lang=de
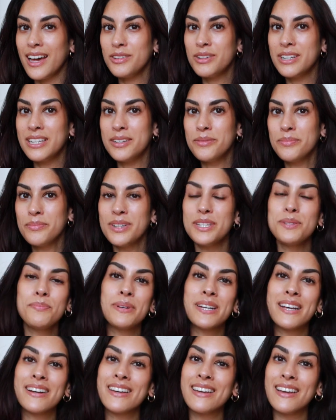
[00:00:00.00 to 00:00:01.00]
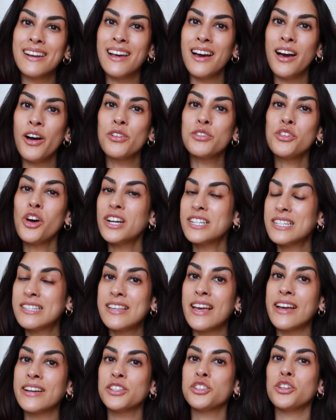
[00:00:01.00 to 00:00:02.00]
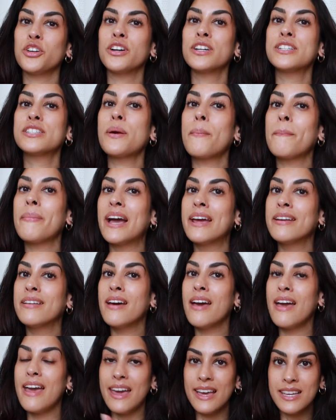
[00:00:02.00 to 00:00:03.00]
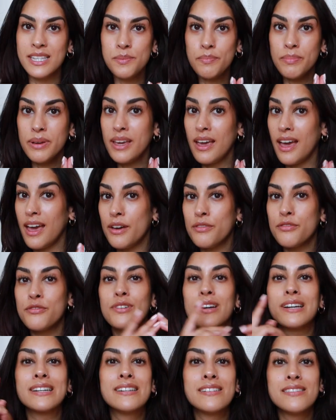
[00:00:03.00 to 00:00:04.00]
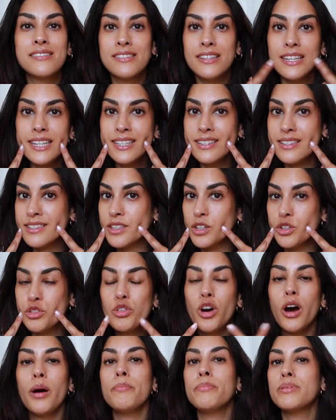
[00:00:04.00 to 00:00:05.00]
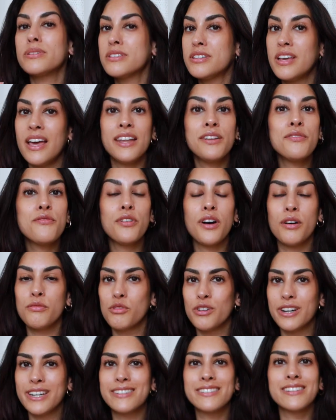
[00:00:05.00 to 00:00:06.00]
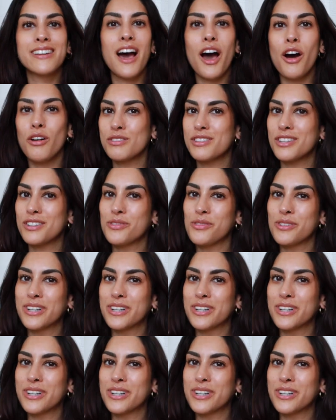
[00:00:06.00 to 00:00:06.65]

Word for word: Hallo ihr Lieben, ich bin Angela und heute zeige ich euch meine SPF Gesichts Top 10 Favoriten aus der